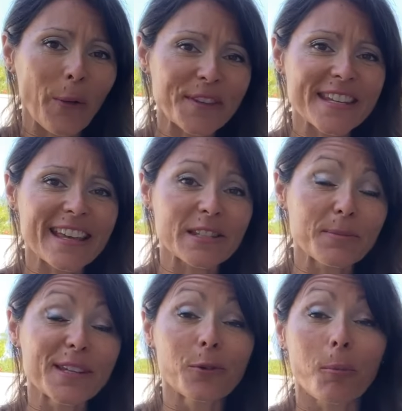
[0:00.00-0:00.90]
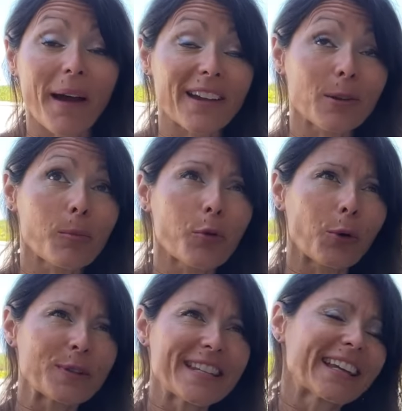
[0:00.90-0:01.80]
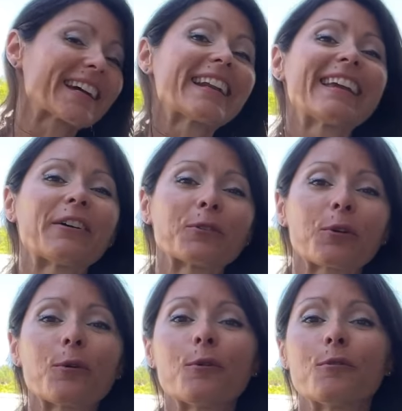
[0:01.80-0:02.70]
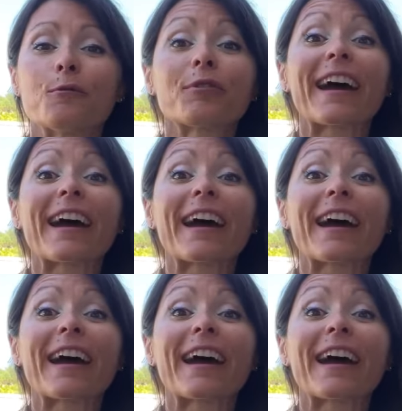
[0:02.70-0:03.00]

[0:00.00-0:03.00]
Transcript: anti gaspille. donc par exemple recycler entre